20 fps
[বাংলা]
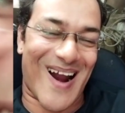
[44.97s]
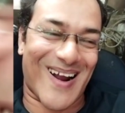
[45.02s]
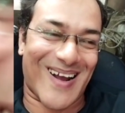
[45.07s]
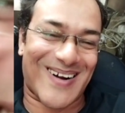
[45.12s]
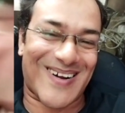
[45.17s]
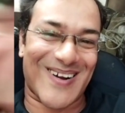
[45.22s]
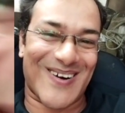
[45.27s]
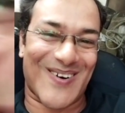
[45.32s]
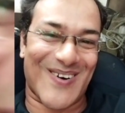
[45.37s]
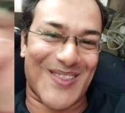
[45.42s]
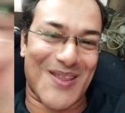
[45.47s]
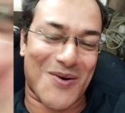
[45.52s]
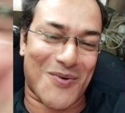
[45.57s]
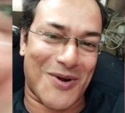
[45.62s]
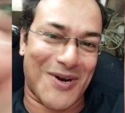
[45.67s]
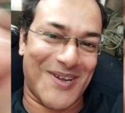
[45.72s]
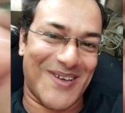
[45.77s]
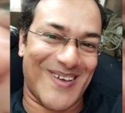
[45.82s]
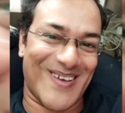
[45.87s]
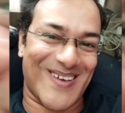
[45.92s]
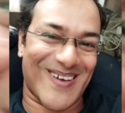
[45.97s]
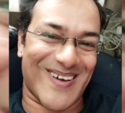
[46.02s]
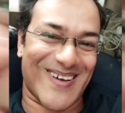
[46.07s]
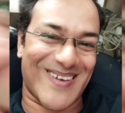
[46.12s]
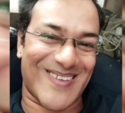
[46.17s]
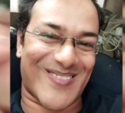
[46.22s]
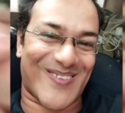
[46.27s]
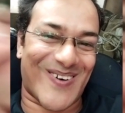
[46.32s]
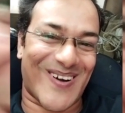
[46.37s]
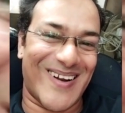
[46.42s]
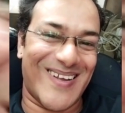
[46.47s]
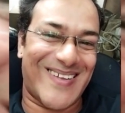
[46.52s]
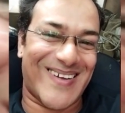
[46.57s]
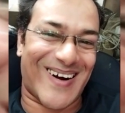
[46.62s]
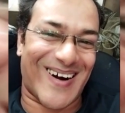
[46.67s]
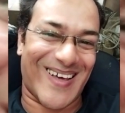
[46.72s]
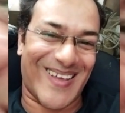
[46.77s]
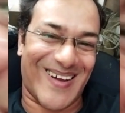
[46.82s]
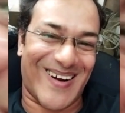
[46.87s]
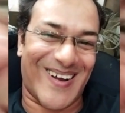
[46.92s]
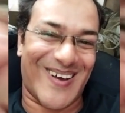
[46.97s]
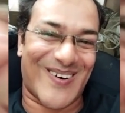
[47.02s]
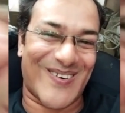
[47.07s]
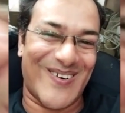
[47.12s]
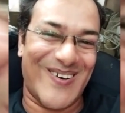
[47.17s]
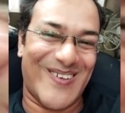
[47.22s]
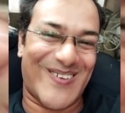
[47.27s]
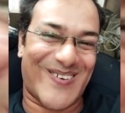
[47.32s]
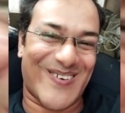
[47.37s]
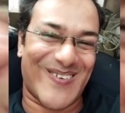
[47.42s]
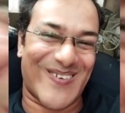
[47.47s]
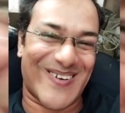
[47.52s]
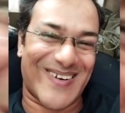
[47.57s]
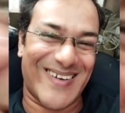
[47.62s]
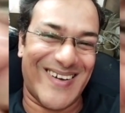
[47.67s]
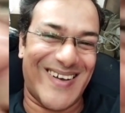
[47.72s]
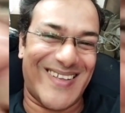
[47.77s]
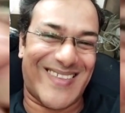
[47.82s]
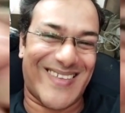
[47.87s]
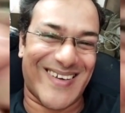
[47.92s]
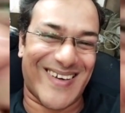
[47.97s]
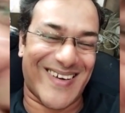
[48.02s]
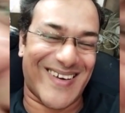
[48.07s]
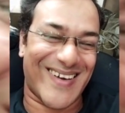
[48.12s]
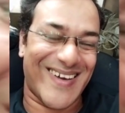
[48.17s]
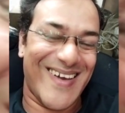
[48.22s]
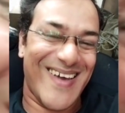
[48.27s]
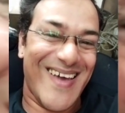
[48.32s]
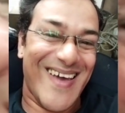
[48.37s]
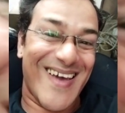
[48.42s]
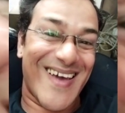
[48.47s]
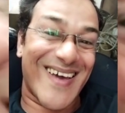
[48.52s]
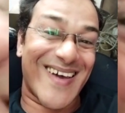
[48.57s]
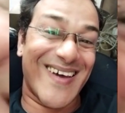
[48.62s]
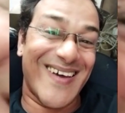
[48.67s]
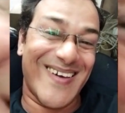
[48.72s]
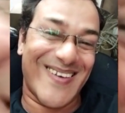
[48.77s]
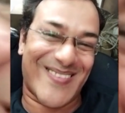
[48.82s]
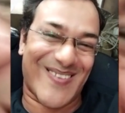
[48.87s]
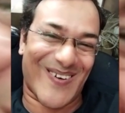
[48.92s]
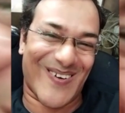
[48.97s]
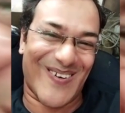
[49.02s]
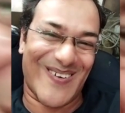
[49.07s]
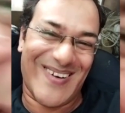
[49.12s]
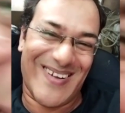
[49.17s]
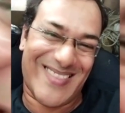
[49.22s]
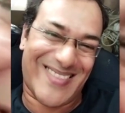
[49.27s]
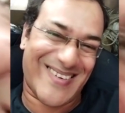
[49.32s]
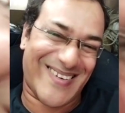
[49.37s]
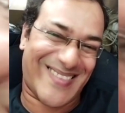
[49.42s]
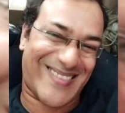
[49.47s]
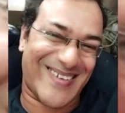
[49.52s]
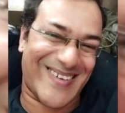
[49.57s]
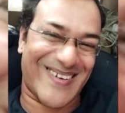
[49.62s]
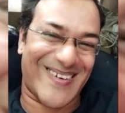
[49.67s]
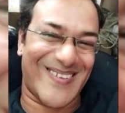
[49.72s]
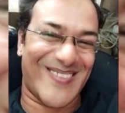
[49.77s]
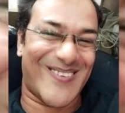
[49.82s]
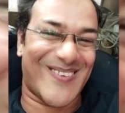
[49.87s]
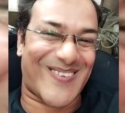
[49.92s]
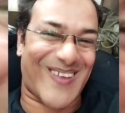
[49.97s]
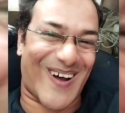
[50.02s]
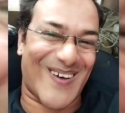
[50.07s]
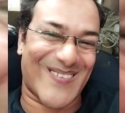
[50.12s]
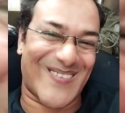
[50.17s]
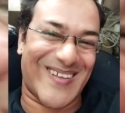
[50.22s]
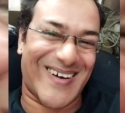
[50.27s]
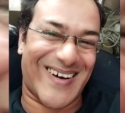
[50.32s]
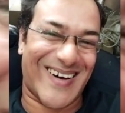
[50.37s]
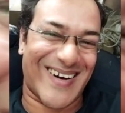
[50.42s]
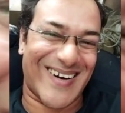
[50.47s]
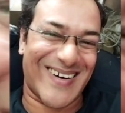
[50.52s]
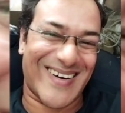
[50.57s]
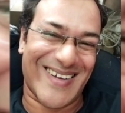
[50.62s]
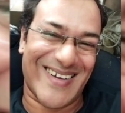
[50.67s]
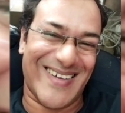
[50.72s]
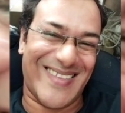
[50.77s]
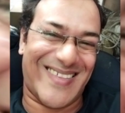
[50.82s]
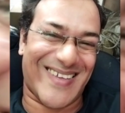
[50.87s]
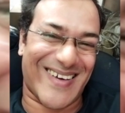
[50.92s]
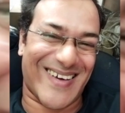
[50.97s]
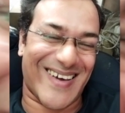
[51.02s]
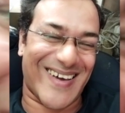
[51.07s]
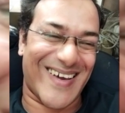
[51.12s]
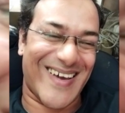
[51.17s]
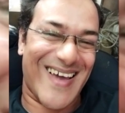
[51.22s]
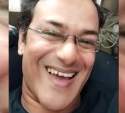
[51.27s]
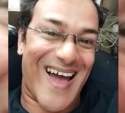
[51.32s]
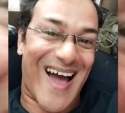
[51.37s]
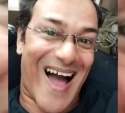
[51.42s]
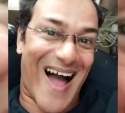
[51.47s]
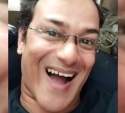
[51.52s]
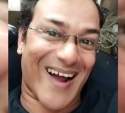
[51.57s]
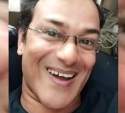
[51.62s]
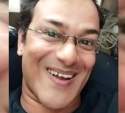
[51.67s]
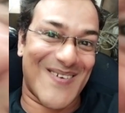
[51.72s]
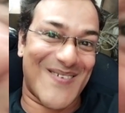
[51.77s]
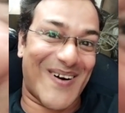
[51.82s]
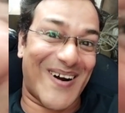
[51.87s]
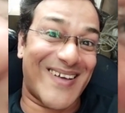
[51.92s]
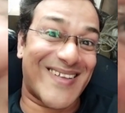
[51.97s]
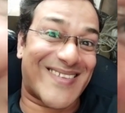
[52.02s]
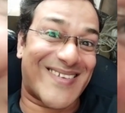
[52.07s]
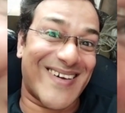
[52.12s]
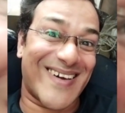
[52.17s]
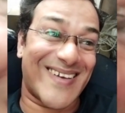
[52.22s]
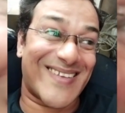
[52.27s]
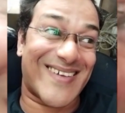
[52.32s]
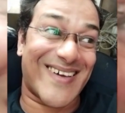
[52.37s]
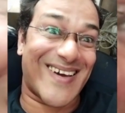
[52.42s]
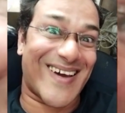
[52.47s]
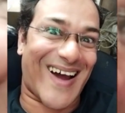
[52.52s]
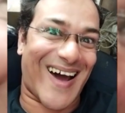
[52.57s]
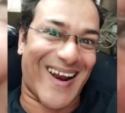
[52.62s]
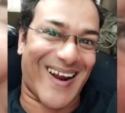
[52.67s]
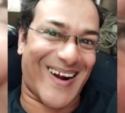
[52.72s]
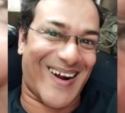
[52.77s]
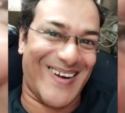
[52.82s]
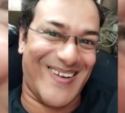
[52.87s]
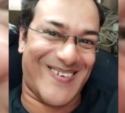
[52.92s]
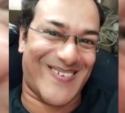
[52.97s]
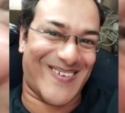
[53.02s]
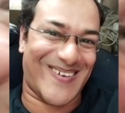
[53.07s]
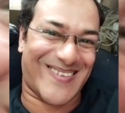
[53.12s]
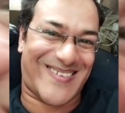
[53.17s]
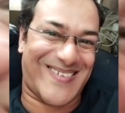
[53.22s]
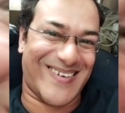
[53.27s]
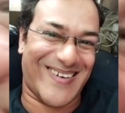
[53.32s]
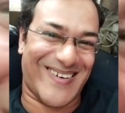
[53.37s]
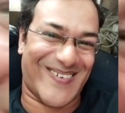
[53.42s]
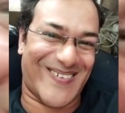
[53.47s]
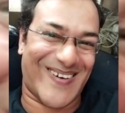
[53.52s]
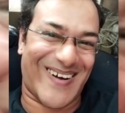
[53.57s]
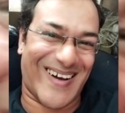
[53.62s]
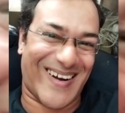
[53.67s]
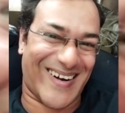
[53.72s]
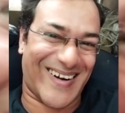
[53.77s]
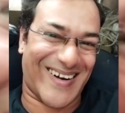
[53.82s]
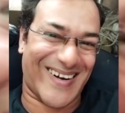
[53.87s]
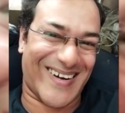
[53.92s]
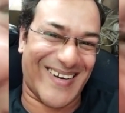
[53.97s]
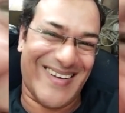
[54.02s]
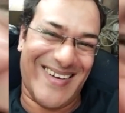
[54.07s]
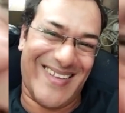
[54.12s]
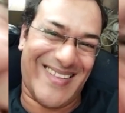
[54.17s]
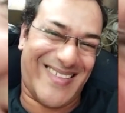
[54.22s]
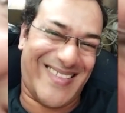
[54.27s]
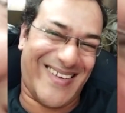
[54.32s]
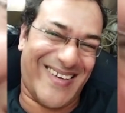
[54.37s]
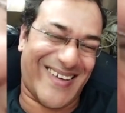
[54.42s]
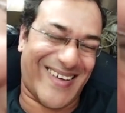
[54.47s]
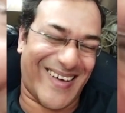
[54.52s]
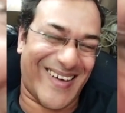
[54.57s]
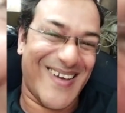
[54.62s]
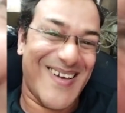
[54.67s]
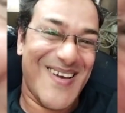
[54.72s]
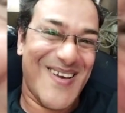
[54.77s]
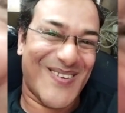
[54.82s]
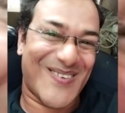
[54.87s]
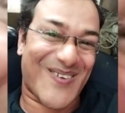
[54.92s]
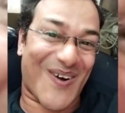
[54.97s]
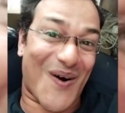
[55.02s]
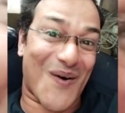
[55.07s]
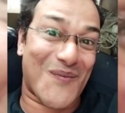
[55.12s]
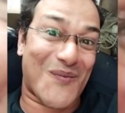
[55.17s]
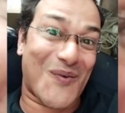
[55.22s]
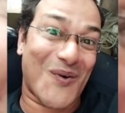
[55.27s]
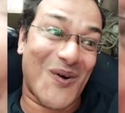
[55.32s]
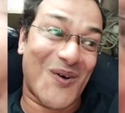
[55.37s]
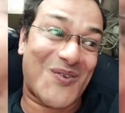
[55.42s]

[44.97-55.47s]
আর একটা কথা বলি এই দলে যারা যারা রয়েছে ঠিক আছে এই দলনেতৃত্বে কিন্তু সাবধান ঠিক আছে আগের বারে যে যে গালাগালি করেছিল ওনাকে ঠিক আছে সবগুলো